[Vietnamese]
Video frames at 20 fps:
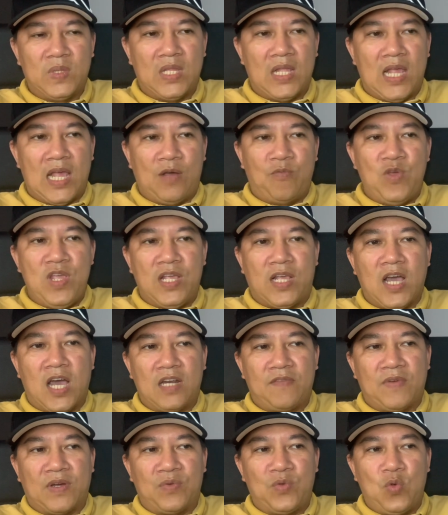à, quy
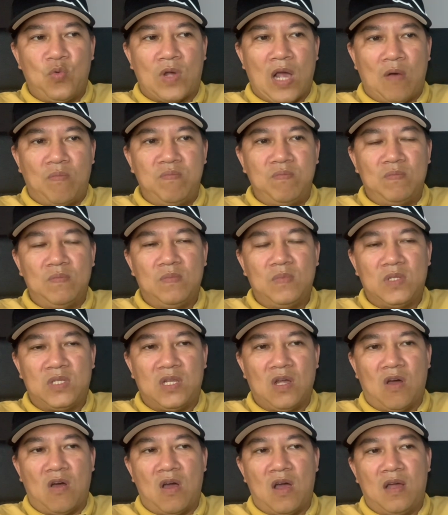kết và vu khống
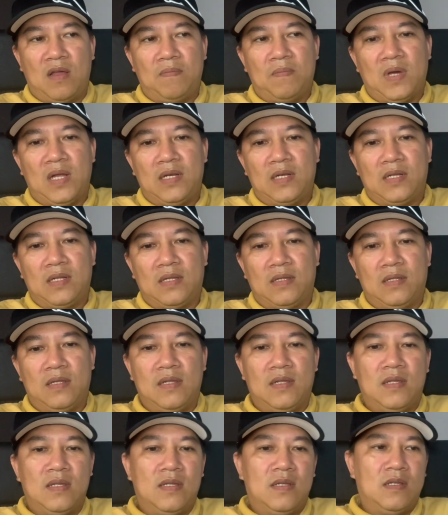cho bên
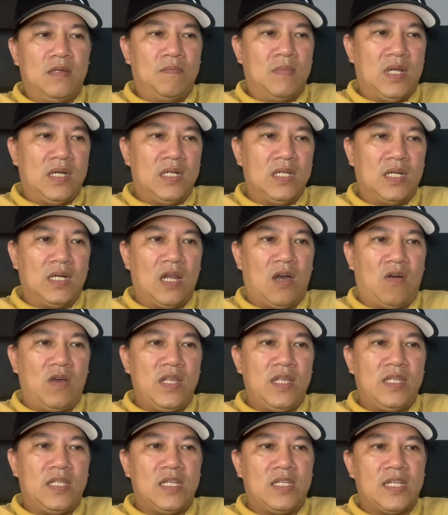bên đường
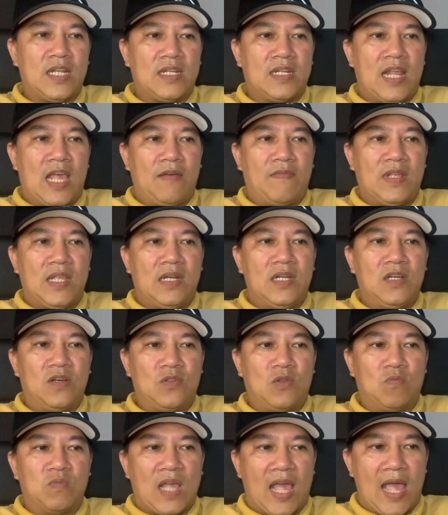lối chính sách đảng và nhà nước
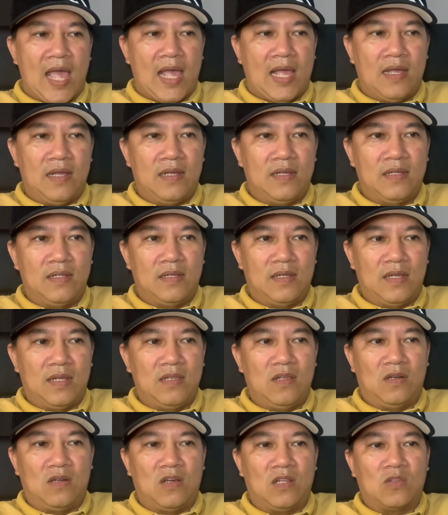của chúng ta à,
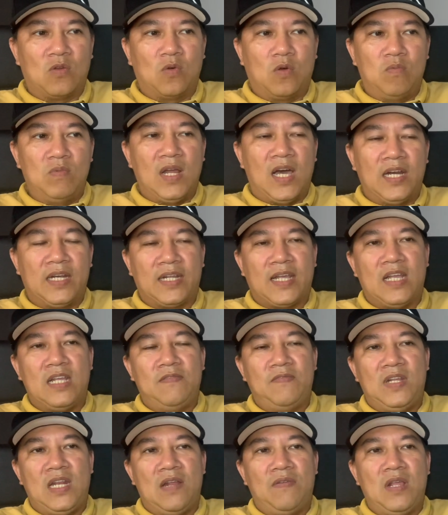do đó tôi cũng lên
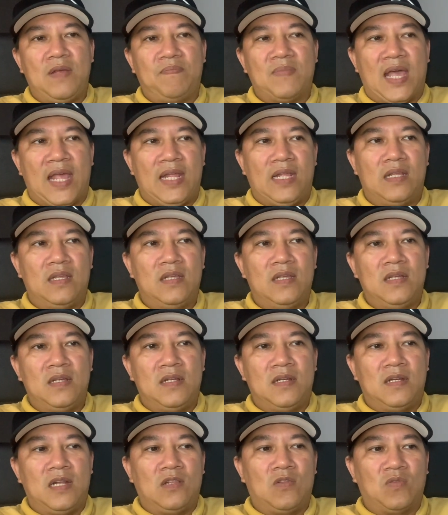cái video clip này
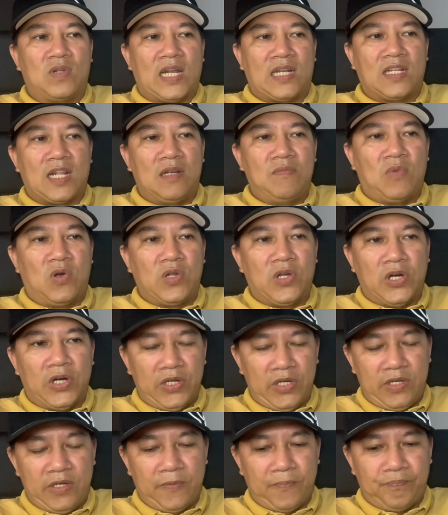để tôi cảnh tỉnh mọi
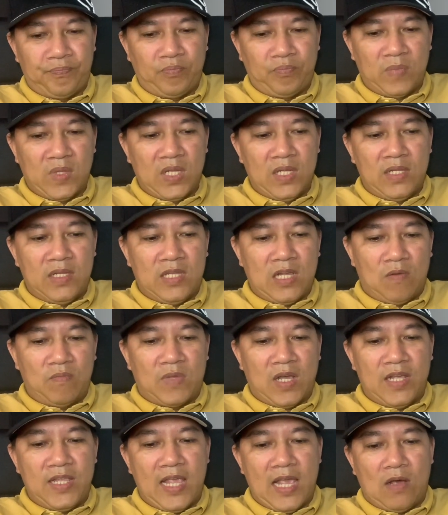người trong
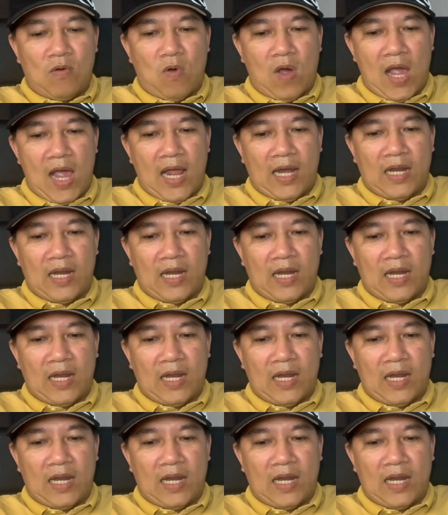thời gian qua